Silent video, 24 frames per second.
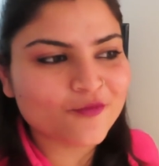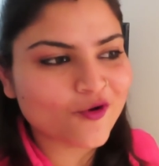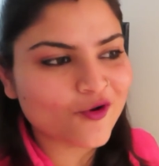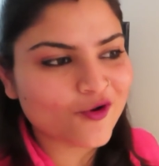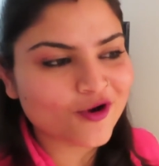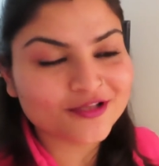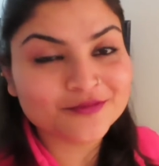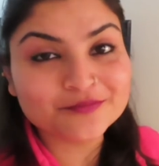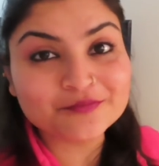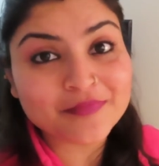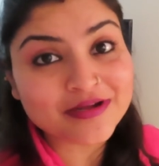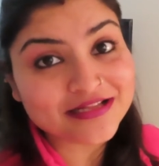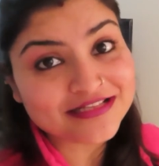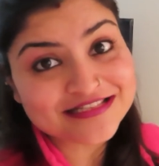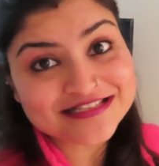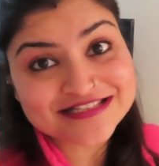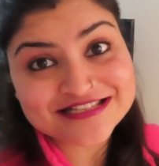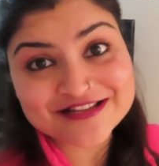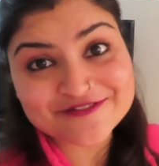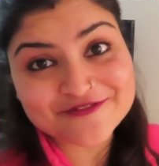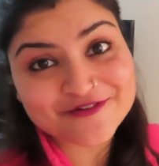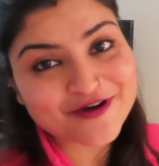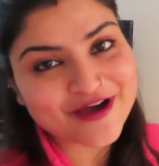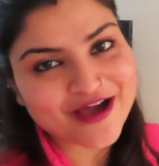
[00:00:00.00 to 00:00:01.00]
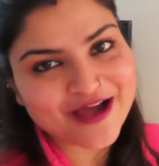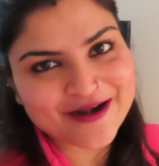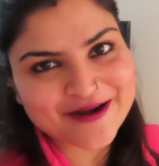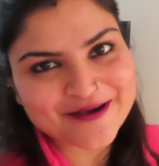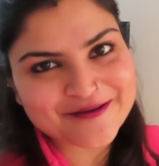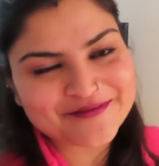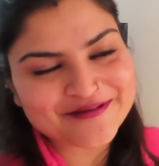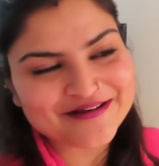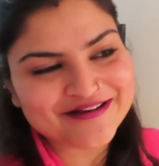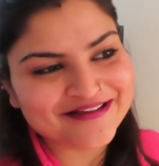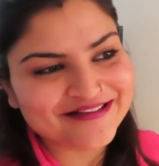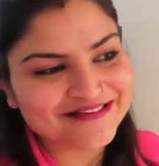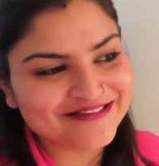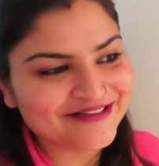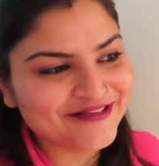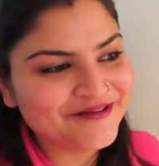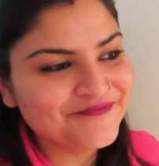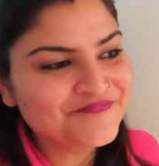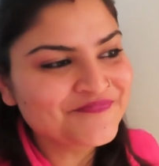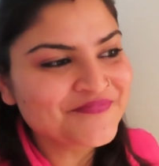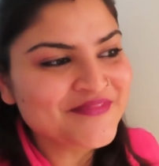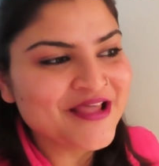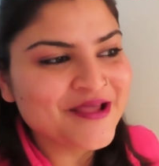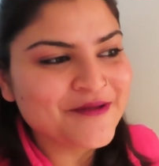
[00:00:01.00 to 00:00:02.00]
बहुत मन से वो खाना बनाते
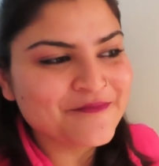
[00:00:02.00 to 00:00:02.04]
हैं